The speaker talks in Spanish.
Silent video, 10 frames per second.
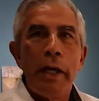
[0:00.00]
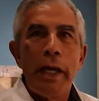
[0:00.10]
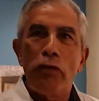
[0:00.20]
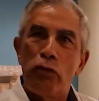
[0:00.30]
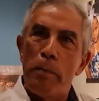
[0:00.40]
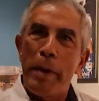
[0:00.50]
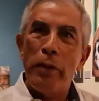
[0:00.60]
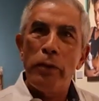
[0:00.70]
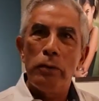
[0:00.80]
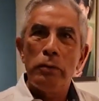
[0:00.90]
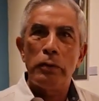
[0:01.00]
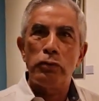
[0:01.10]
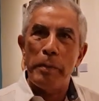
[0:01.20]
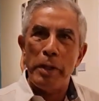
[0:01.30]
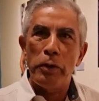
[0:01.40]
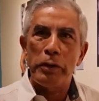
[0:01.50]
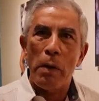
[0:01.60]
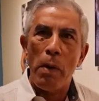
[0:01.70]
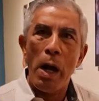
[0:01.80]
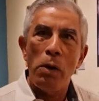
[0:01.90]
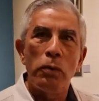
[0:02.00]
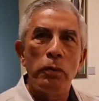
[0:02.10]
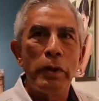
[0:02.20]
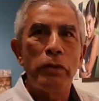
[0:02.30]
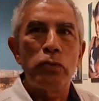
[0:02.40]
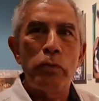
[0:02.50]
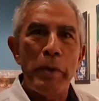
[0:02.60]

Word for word: en su medio, en su medio de trabajo, en su